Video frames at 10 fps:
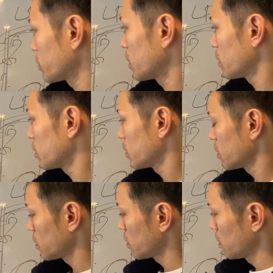うな
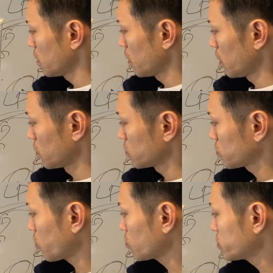
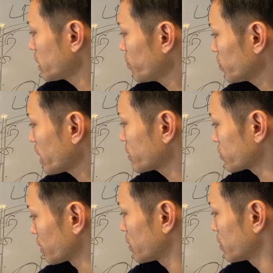特典もないですよね